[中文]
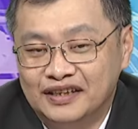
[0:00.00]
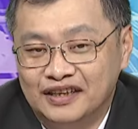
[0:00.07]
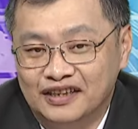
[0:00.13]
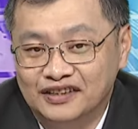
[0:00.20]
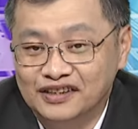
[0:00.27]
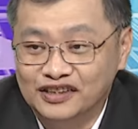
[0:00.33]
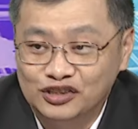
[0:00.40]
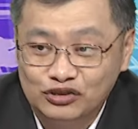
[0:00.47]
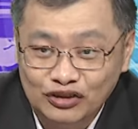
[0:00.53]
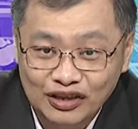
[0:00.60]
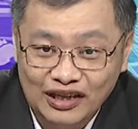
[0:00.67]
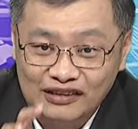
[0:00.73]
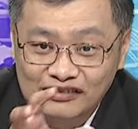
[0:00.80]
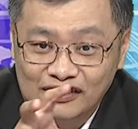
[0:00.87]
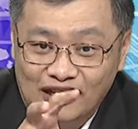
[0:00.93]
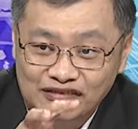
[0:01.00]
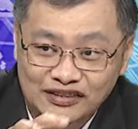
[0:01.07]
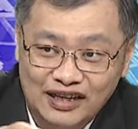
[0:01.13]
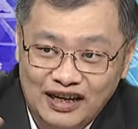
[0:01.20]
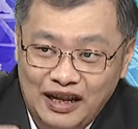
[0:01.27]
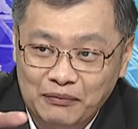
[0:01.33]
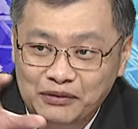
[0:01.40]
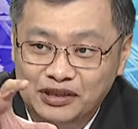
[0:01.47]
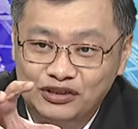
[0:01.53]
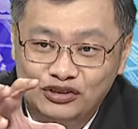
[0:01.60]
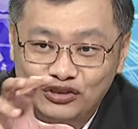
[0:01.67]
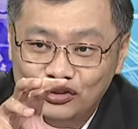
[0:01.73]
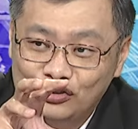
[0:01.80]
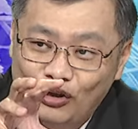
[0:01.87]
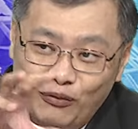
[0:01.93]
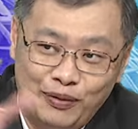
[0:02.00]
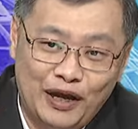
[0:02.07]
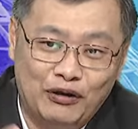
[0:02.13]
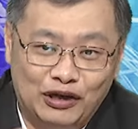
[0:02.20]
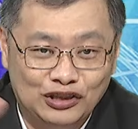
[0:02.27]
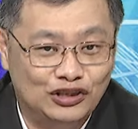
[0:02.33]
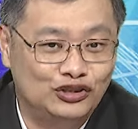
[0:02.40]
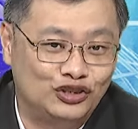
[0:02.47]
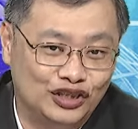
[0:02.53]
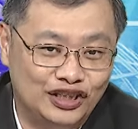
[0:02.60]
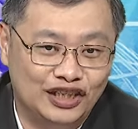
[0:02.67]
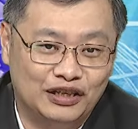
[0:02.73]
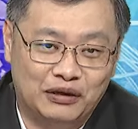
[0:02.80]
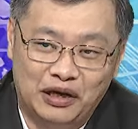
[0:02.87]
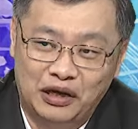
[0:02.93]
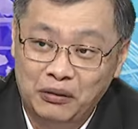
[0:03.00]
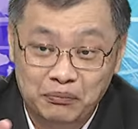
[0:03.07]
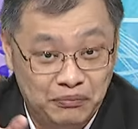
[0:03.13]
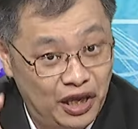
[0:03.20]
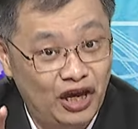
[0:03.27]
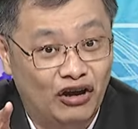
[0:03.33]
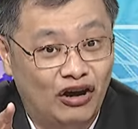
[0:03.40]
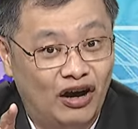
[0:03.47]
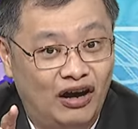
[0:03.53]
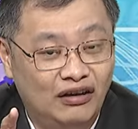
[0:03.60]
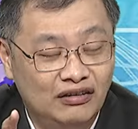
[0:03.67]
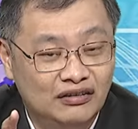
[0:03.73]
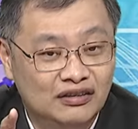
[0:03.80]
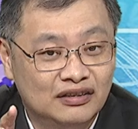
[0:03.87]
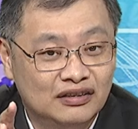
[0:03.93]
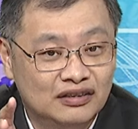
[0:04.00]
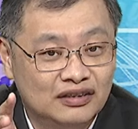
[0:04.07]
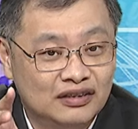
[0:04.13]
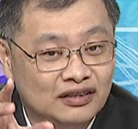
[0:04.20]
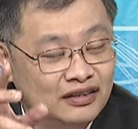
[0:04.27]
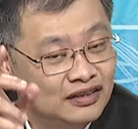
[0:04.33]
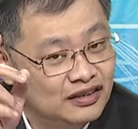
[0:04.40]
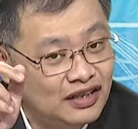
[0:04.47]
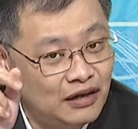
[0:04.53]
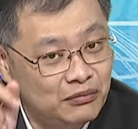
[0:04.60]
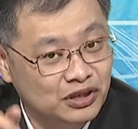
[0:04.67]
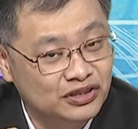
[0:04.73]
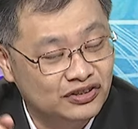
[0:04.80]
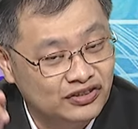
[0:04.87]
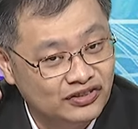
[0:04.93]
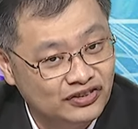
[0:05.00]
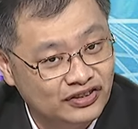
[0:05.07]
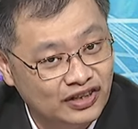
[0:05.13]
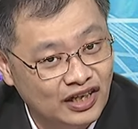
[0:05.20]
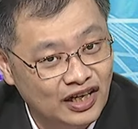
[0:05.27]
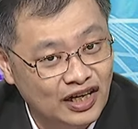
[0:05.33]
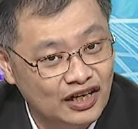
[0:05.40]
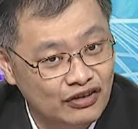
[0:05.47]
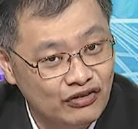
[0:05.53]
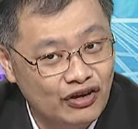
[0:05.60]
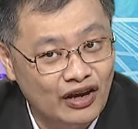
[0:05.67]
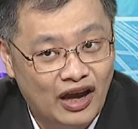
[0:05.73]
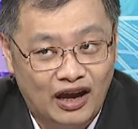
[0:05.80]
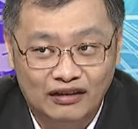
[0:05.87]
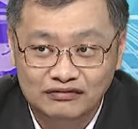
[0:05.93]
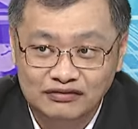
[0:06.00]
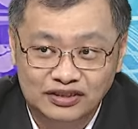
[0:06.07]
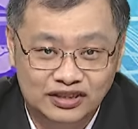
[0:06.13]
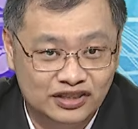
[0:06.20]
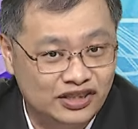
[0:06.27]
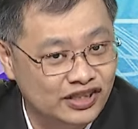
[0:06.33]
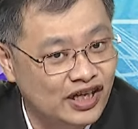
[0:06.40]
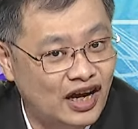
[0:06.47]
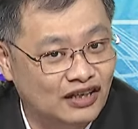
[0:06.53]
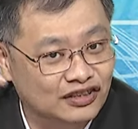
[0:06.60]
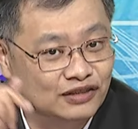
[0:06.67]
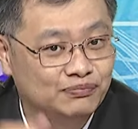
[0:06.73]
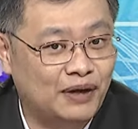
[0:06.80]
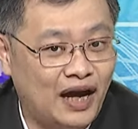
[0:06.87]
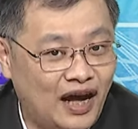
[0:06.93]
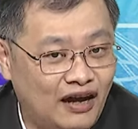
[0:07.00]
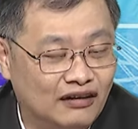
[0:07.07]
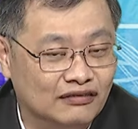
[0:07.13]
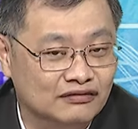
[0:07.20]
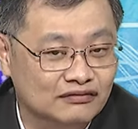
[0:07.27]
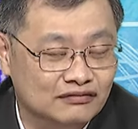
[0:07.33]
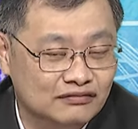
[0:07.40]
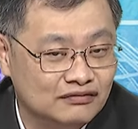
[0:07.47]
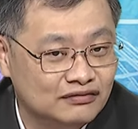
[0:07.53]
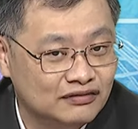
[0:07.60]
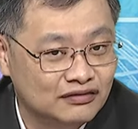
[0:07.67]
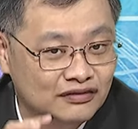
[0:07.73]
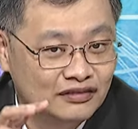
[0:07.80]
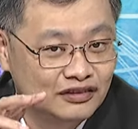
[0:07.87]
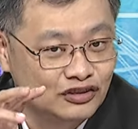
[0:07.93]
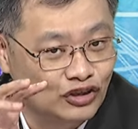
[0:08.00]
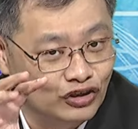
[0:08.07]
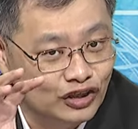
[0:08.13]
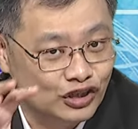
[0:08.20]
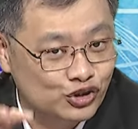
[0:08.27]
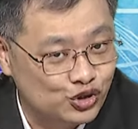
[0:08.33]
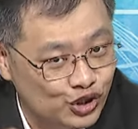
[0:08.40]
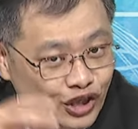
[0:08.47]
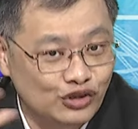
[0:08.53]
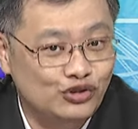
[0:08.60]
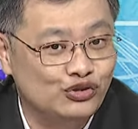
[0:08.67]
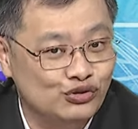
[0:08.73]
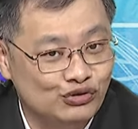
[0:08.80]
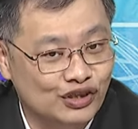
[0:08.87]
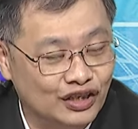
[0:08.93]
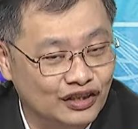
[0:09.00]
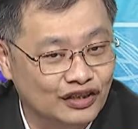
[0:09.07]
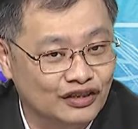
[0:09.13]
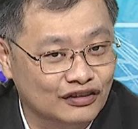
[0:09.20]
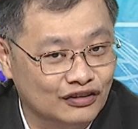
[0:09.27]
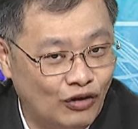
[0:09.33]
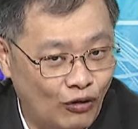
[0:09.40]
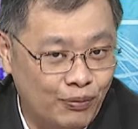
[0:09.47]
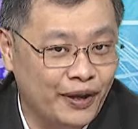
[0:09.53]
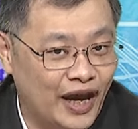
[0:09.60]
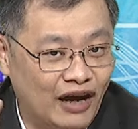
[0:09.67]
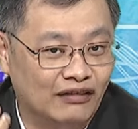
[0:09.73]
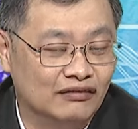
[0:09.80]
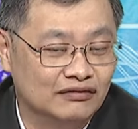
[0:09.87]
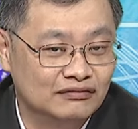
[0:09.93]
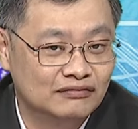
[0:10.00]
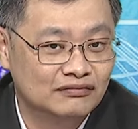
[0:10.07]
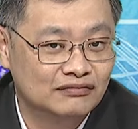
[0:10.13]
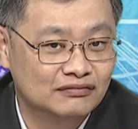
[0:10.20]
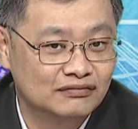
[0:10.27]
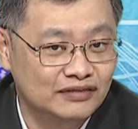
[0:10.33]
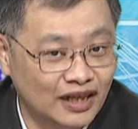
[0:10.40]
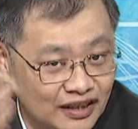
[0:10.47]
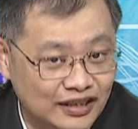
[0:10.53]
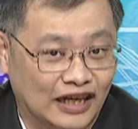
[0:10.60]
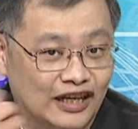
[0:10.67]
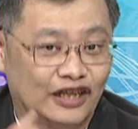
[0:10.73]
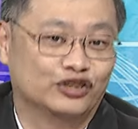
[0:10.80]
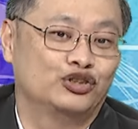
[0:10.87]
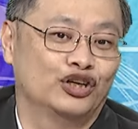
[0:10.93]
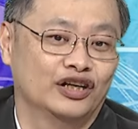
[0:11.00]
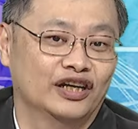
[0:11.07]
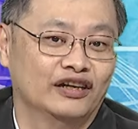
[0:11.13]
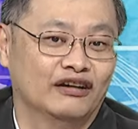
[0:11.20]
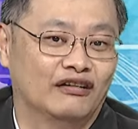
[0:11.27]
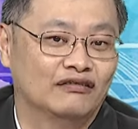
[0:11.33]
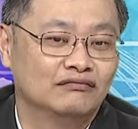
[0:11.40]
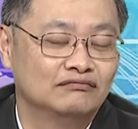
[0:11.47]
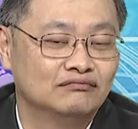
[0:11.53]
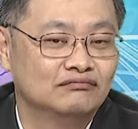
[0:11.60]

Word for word: 可是你说老老师他们投票完就决定了吗？他没有哦，他们十二月好像十七号、十八号有一个选举人的投票，那个才可以确认哦。